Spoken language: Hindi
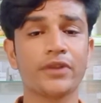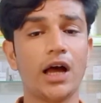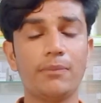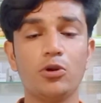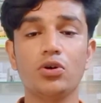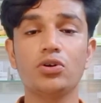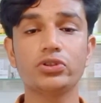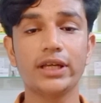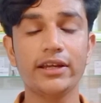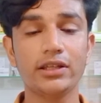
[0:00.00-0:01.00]
आप लोगों को जो
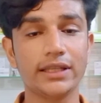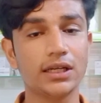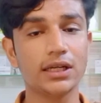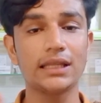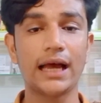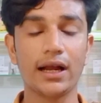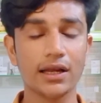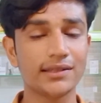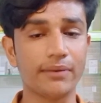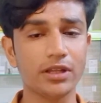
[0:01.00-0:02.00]
है दिक्कत का
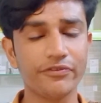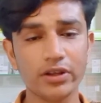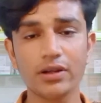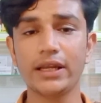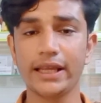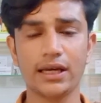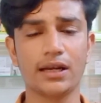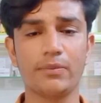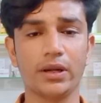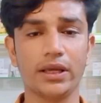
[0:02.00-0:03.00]
सामना फिर नहीं करना
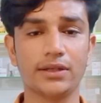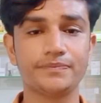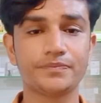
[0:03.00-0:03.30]
पड़ेगा